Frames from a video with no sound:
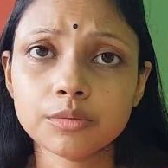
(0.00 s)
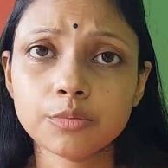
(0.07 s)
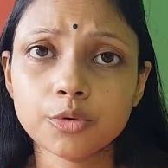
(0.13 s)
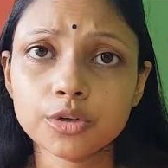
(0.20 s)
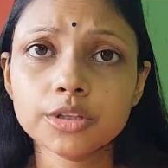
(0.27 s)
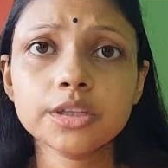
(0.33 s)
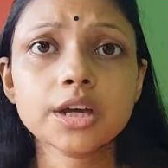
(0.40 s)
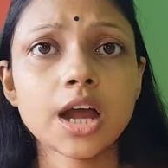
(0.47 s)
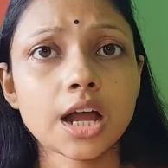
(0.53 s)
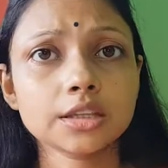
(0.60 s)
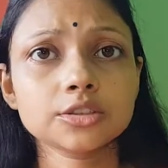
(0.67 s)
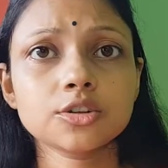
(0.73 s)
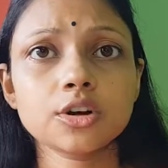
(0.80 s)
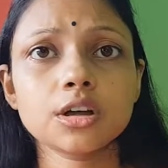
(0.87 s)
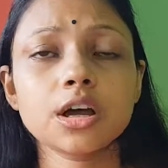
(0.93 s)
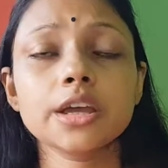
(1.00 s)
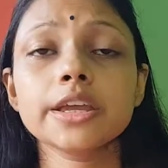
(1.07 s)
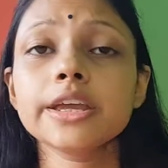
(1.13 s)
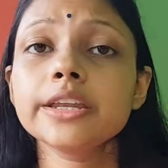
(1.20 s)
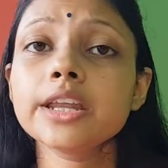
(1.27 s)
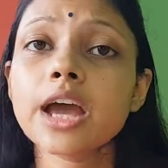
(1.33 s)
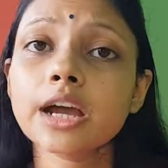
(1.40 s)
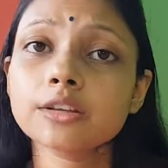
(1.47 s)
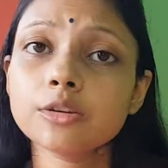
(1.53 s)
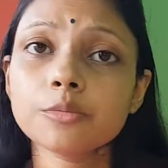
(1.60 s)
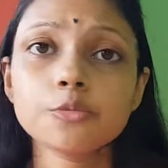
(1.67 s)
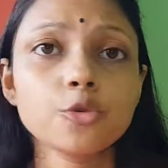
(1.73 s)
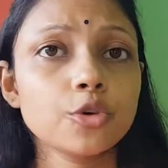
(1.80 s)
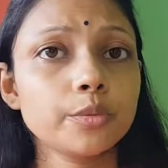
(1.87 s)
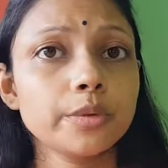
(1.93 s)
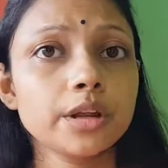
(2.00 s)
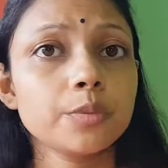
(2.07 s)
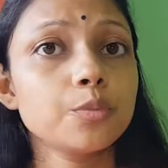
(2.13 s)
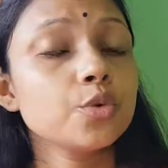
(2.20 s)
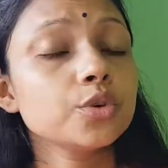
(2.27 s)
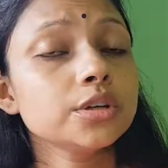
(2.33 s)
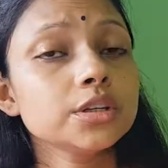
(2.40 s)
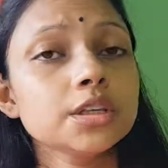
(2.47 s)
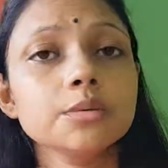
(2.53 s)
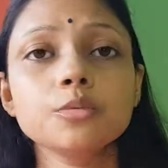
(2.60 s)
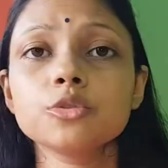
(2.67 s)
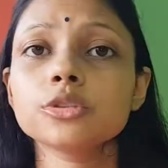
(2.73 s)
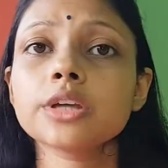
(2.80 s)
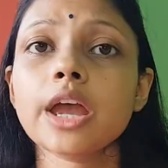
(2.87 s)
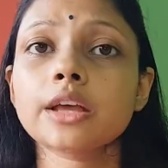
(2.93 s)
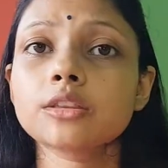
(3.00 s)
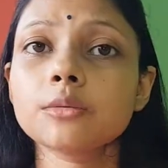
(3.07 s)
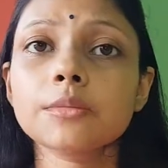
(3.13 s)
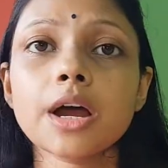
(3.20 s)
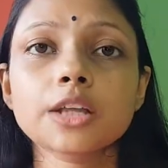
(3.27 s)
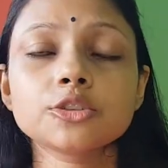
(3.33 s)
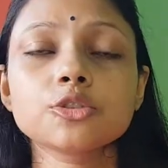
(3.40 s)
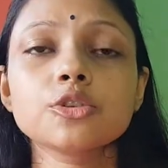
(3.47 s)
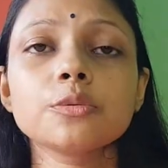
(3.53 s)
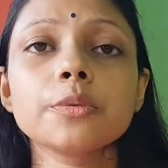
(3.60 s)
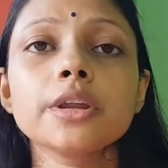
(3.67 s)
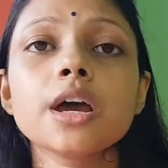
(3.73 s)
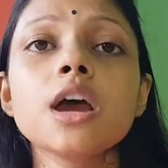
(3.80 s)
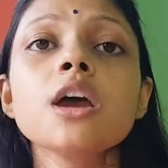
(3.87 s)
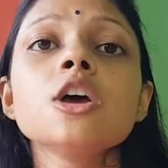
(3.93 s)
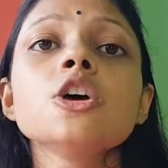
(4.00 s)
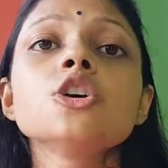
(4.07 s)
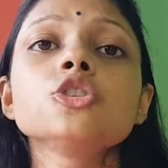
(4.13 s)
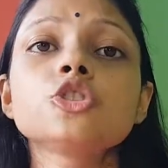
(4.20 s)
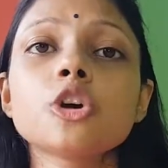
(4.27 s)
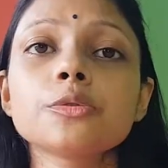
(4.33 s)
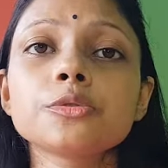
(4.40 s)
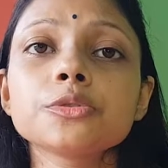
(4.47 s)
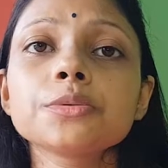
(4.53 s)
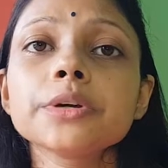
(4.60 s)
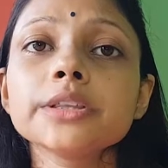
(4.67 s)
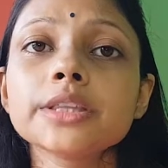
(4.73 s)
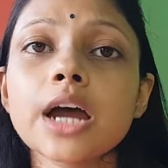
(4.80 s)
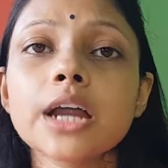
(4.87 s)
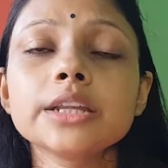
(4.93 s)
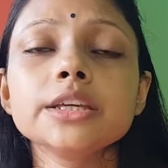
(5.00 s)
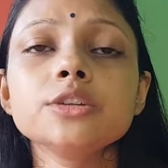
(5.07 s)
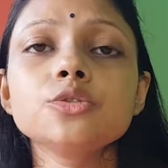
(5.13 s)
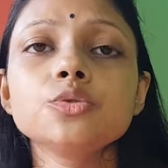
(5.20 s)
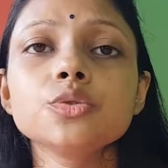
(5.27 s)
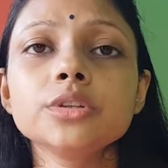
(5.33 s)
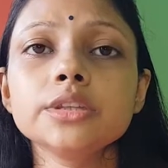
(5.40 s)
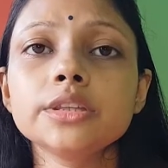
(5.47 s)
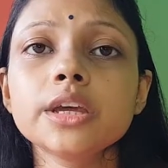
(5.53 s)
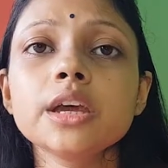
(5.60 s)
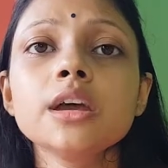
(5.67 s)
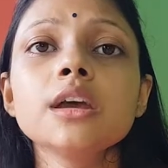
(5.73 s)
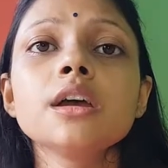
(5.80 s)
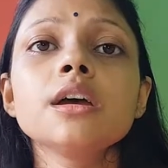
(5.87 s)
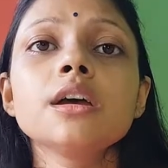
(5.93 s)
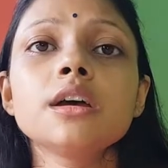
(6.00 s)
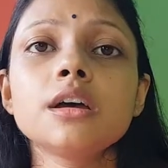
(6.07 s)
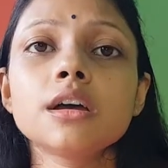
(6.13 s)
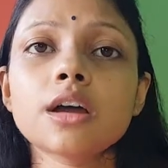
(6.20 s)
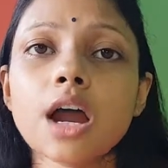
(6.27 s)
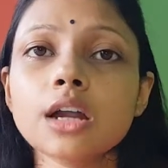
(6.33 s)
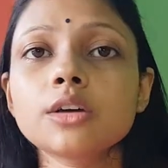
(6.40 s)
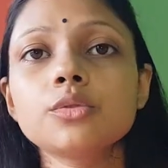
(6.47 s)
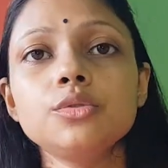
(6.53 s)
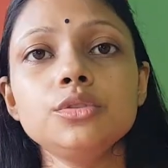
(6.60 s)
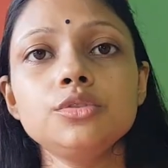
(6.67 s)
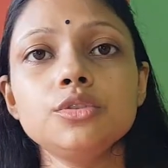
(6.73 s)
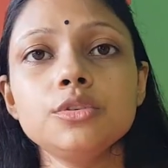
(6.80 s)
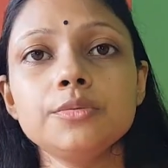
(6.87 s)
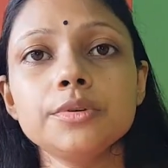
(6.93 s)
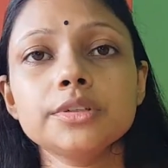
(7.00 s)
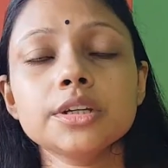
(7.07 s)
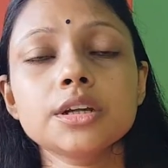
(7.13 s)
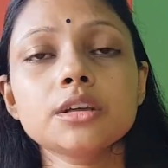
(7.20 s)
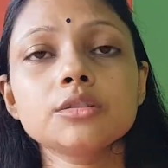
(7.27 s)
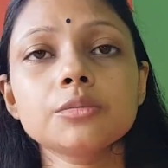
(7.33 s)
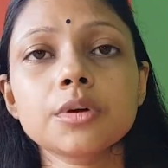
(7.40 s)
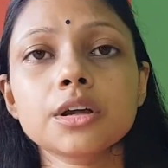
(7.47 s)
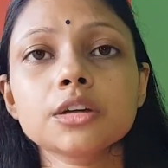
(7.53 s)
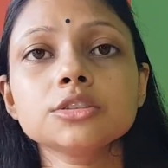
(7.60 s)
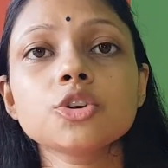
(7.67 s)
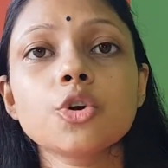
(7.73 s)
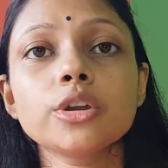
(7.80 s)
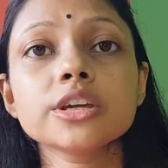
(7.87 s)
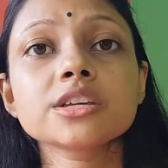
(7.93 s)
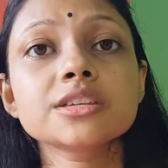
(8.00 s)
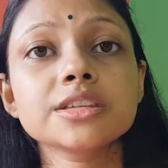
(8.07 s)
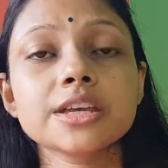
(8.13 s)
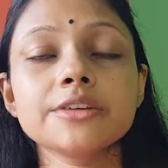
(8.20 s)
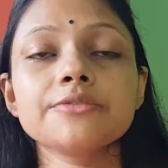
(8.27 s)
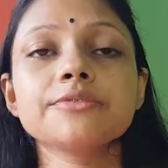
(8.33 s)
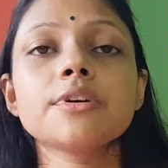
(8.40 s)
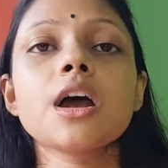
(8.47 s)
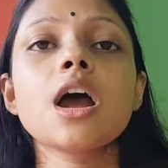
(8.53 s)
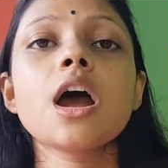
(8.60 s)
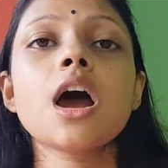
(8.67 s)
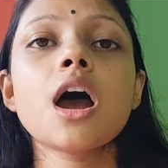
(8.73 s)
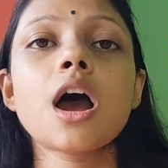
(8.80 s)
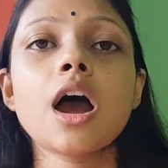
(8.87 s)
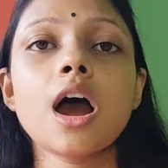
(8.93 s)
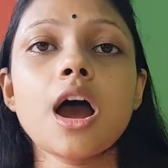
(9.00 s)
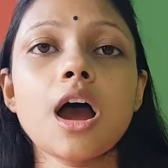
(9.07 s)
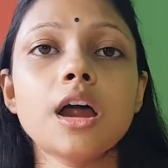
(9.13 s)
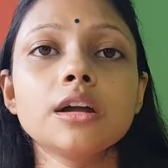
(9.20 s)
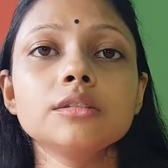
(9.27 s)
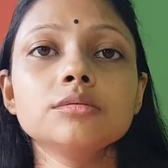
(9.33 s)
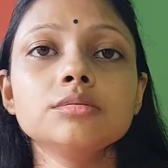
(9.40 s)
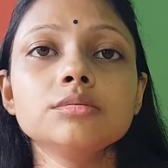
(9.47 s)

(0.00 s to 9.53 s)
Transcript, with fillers: বডিতে কাজ করা হয় এটা একদম করবে না বডিতে বসে একদম কাজ করবে না সবসময় দাঁড়িয়ে ছুরিতে কাটাকুটি করবে সেটা তোমার কাছে অনেক সেফ আর